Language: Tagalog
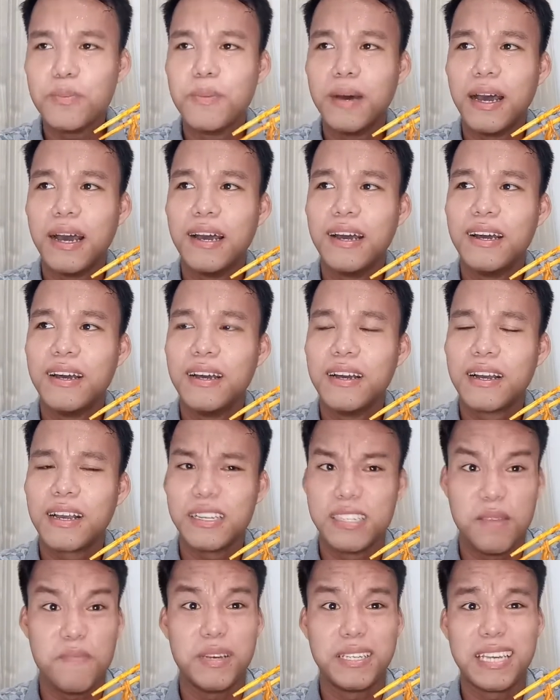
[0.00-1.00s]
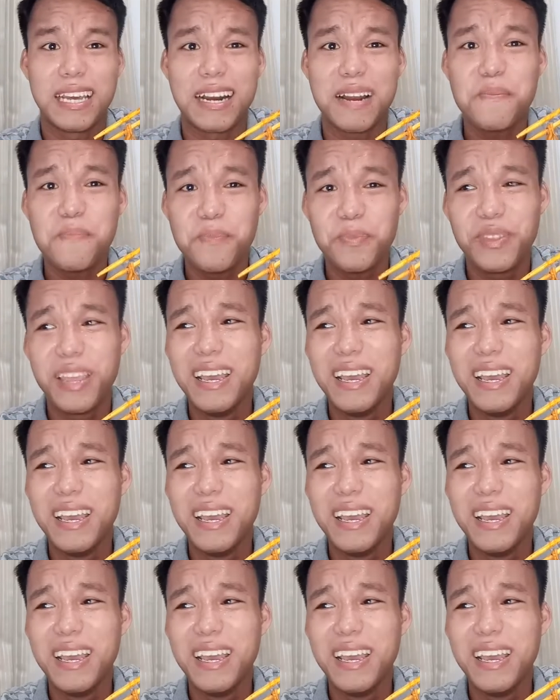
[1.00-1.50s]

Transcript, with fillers: ba? Kasi masarap?